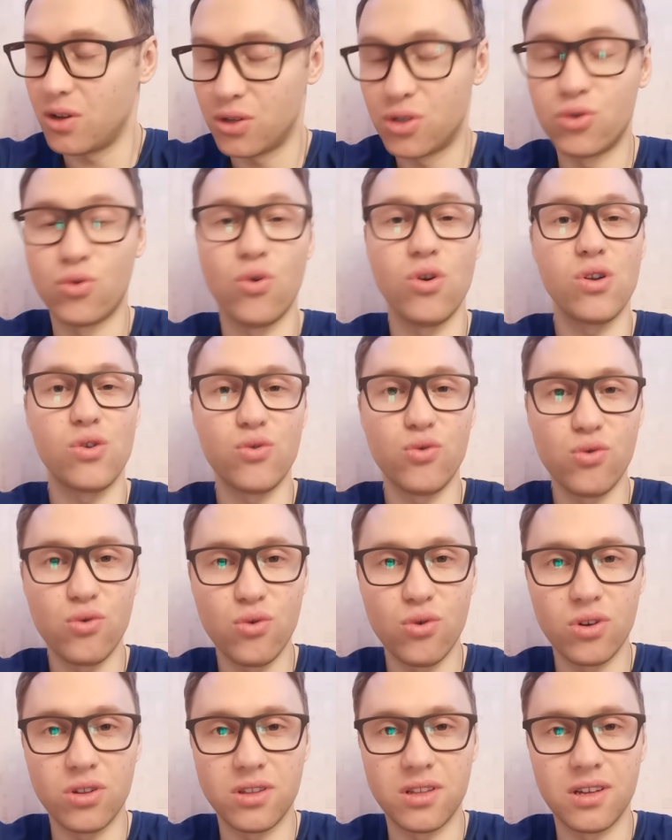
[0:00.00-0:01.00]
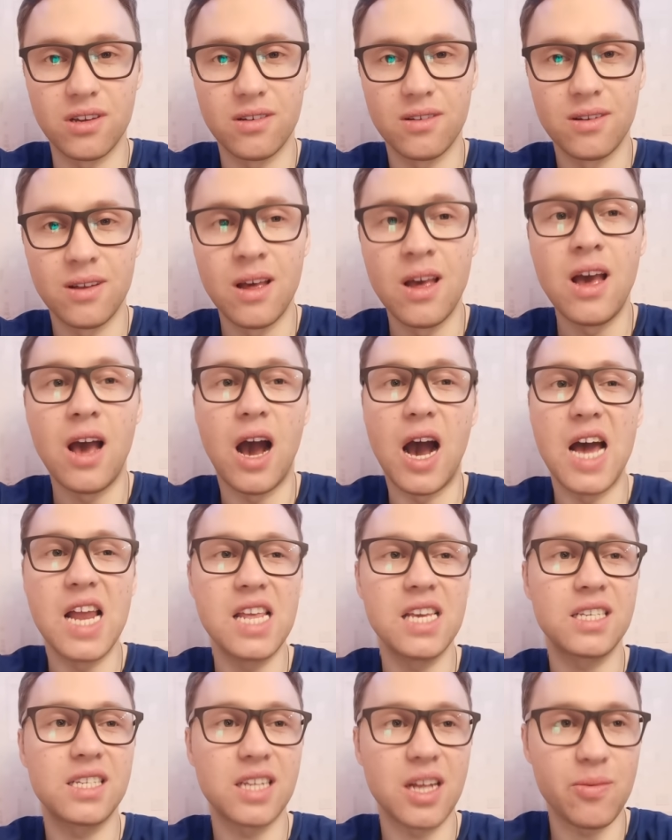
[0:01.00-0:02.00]
Сколько угодно.
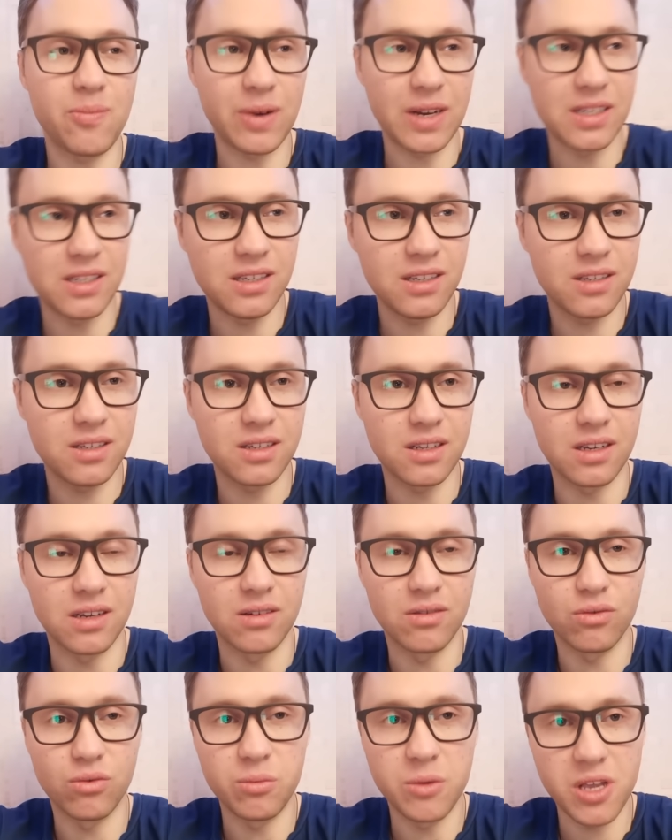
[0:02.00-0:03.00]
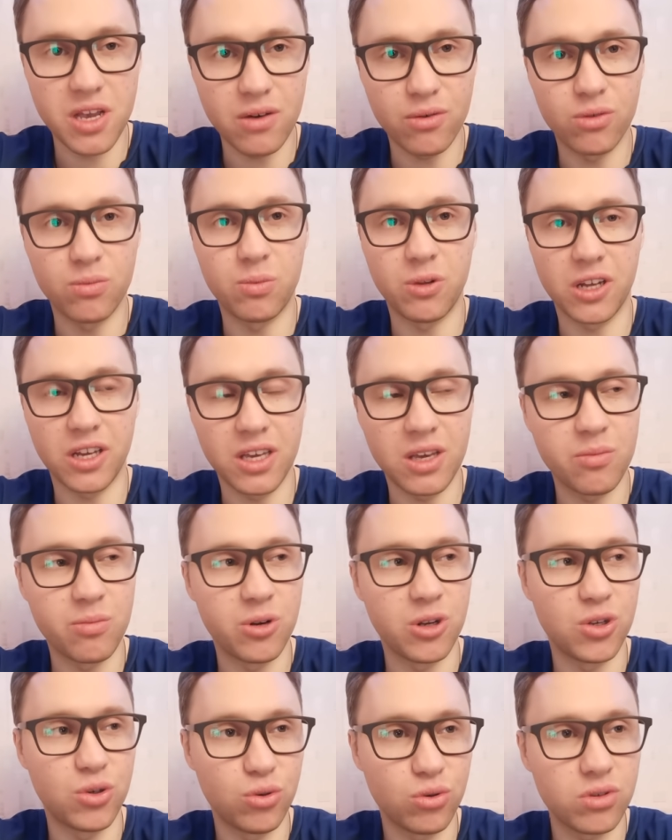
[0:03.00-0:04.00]
Аресты оппозиции, у меня вот плохие
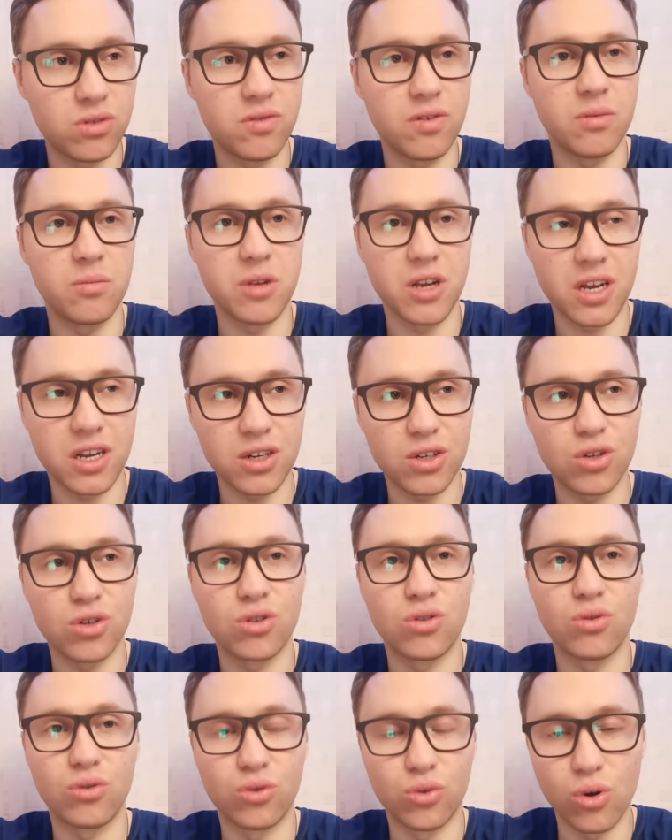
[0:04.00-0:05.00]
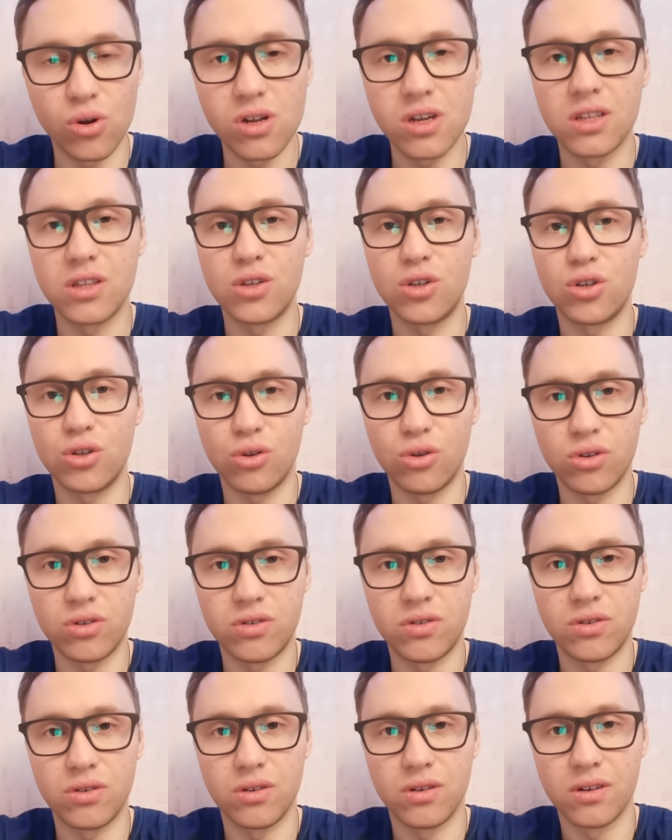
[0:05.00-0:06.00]
предчувствия, мне кажется, что только началось
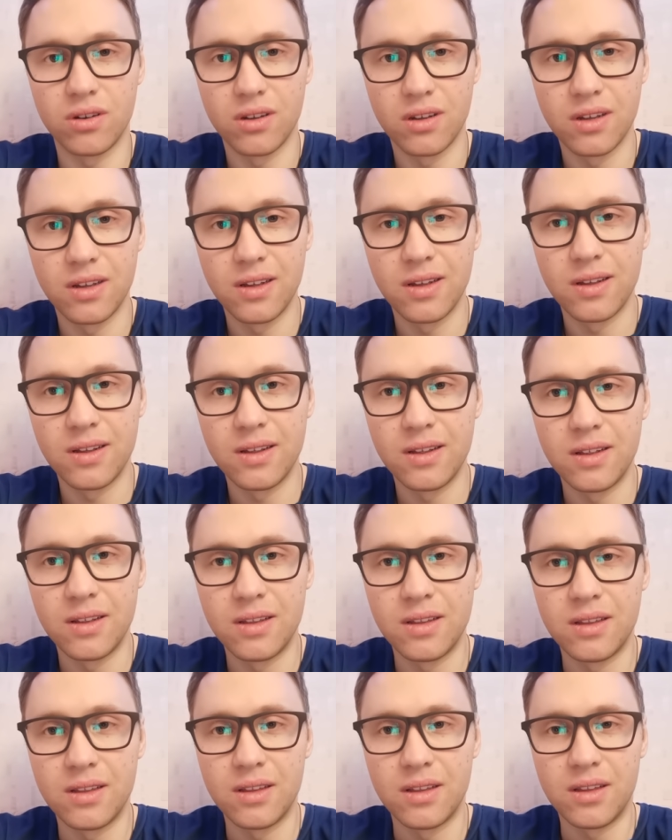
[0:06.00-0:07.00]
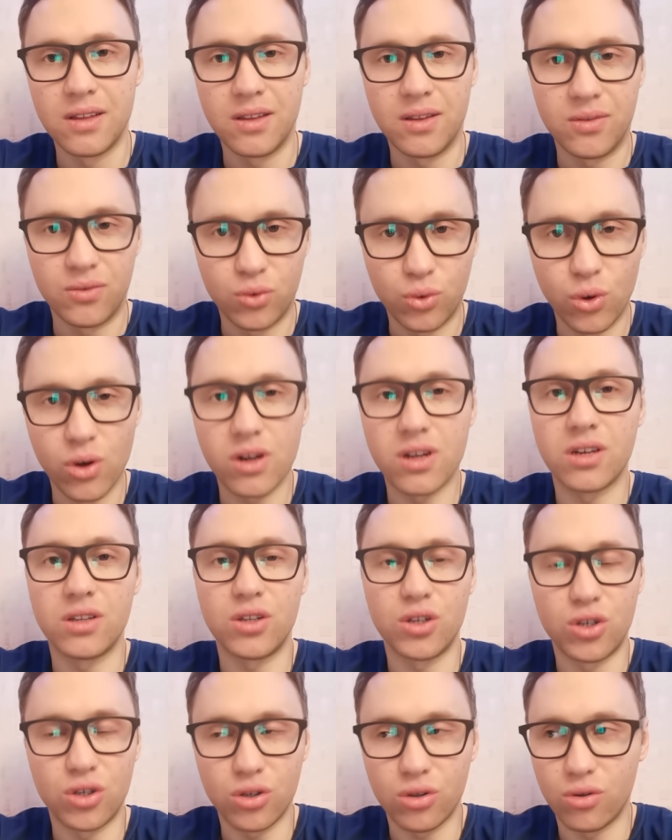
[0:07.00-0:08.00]
все. Только
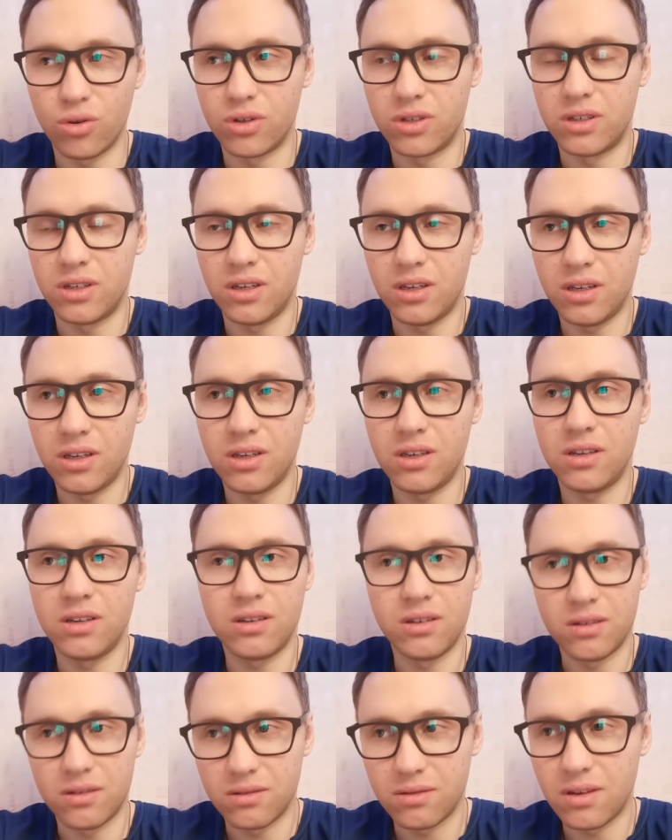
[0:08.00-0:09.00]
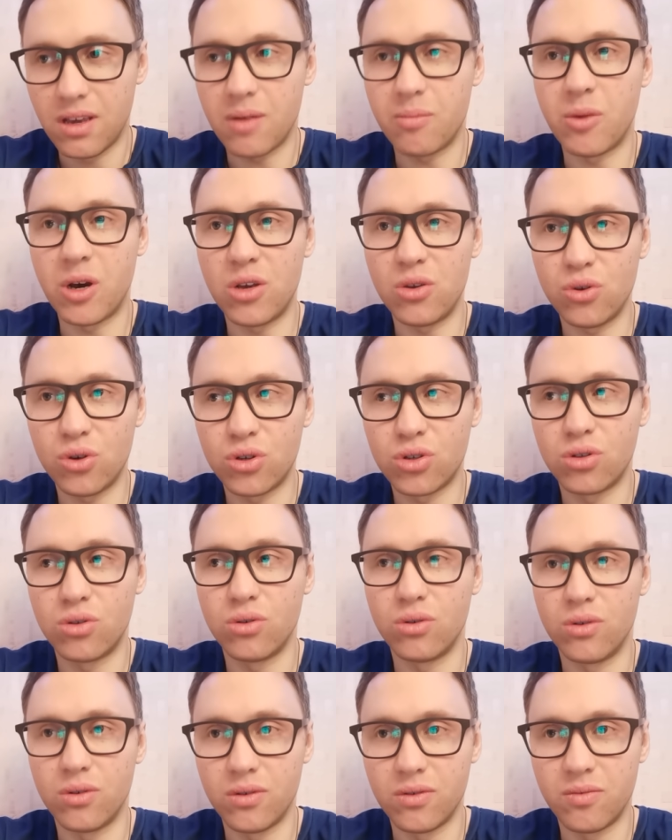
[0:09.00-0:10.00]
началось. И я боюсь,
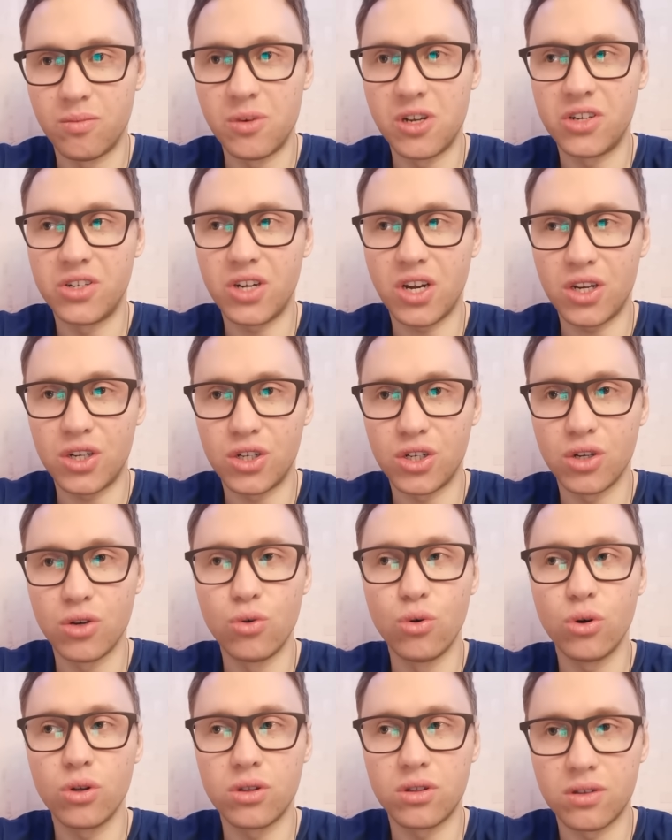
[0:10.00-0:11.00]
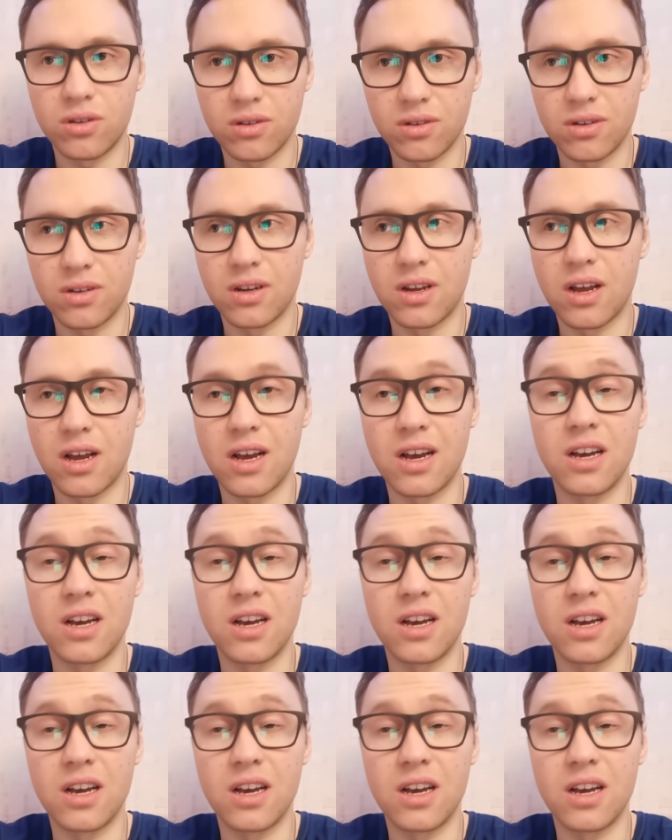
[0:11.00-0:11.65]
что в ближайший год, э,